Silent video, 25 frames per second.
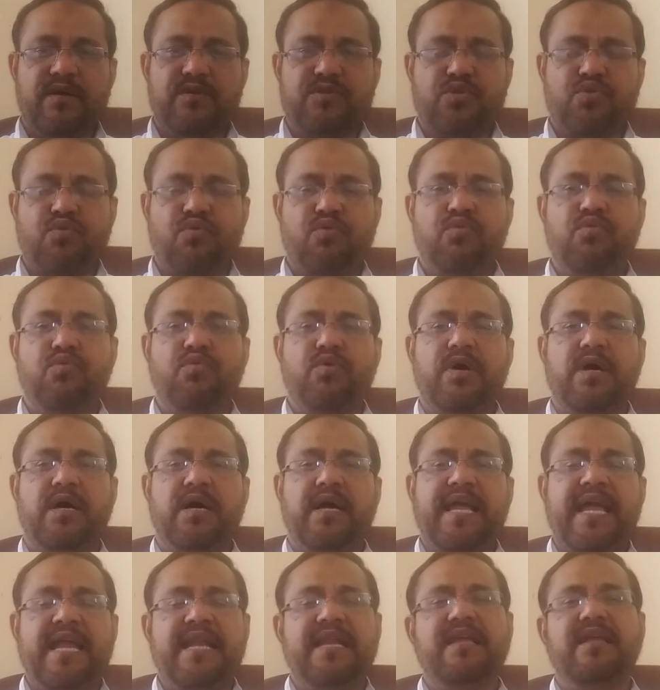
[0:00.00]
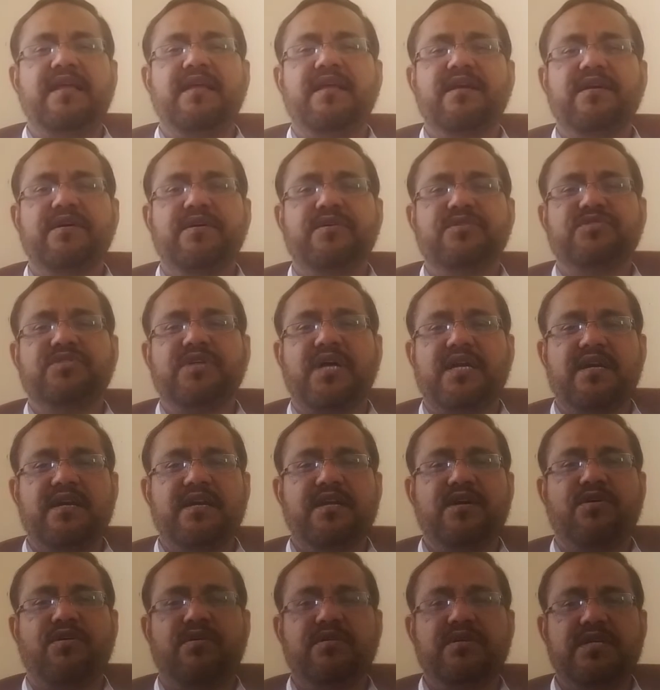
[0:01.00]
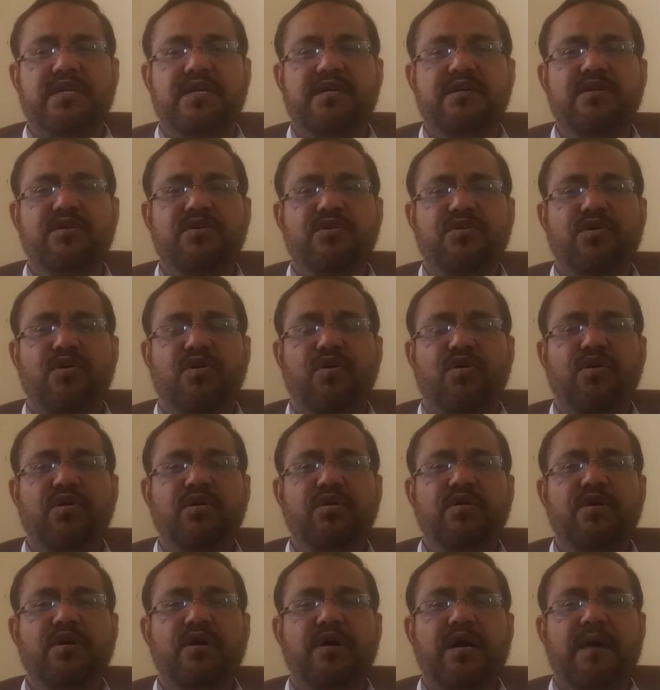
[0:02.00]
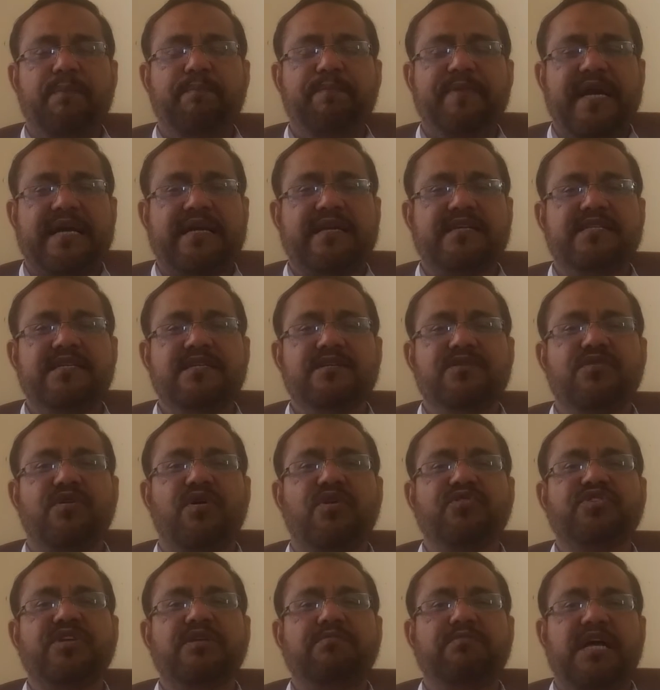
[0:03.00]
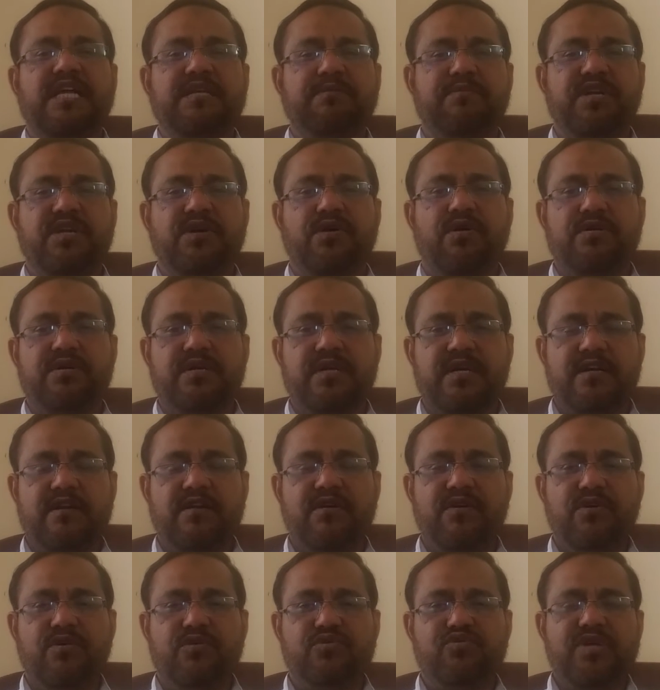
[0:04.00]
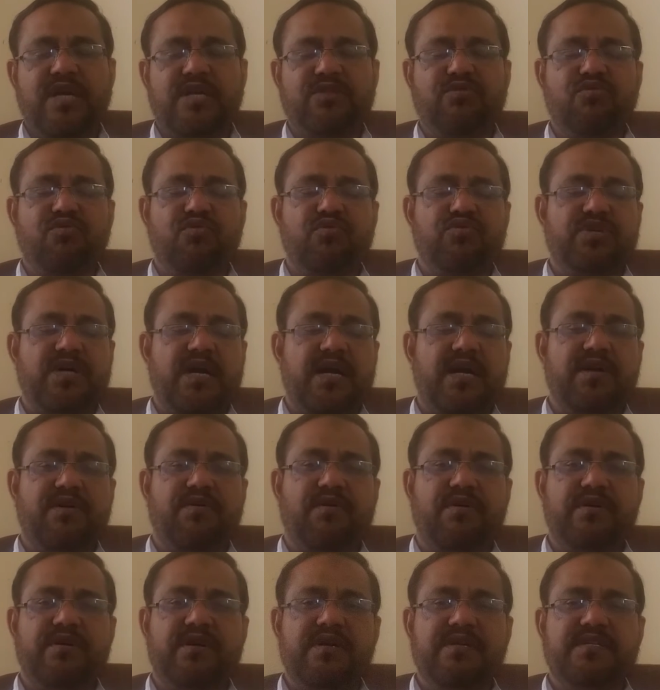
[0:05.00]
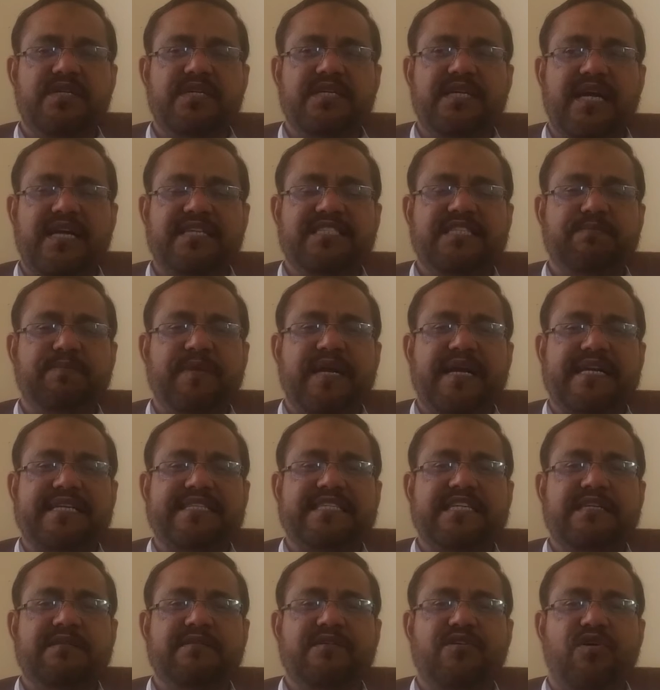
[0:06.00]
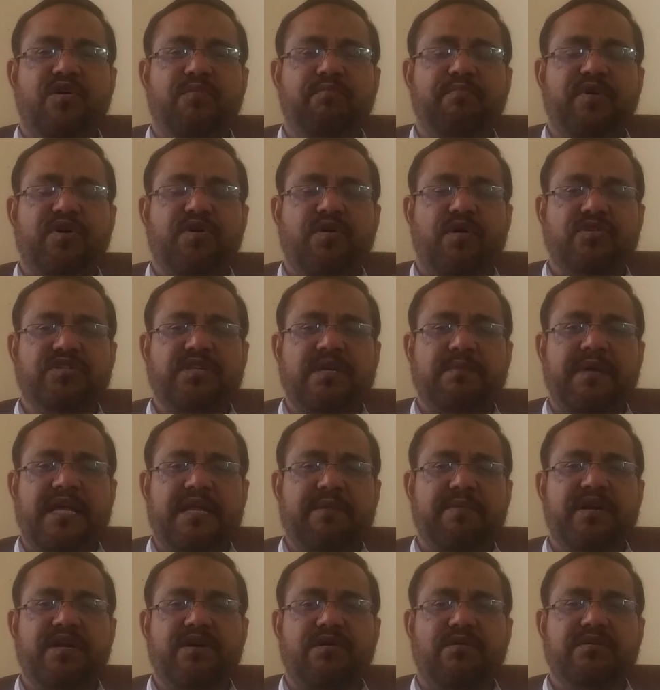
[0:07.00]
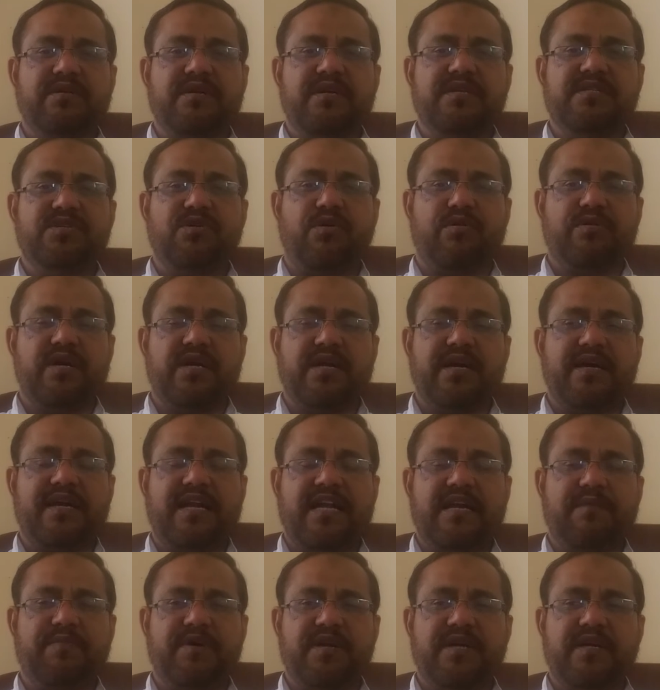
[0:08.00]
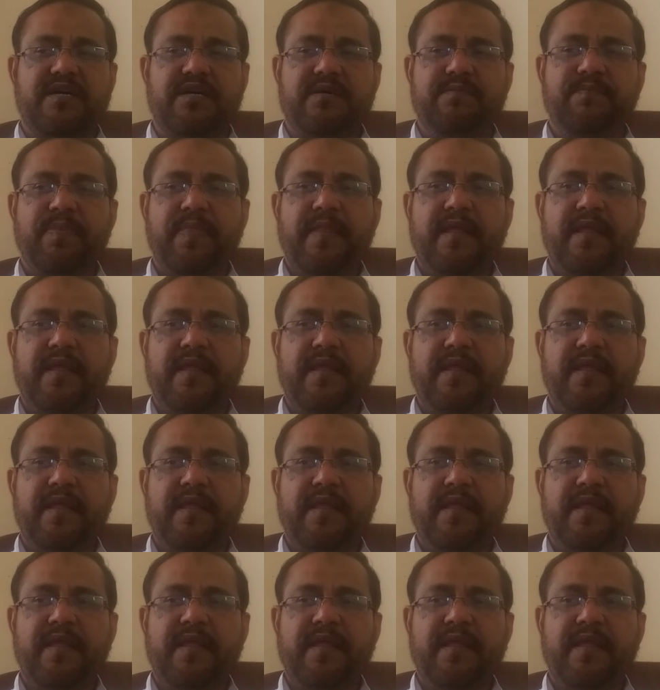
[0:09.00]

थ्रू एनी चार्टर्ड अकाउंटेंट और प्रैक्टिसिंग कॉस्ट एंड मैनेजमेंट अकाउंटेंट या तो उनको चार्टर्ड अकाउंटेंट से या किसी प्रैक्टिसिंग कॉस्ट एंड मैनेजमेंट अकाउंटेंट से ऑडिट कराना पड़ेगा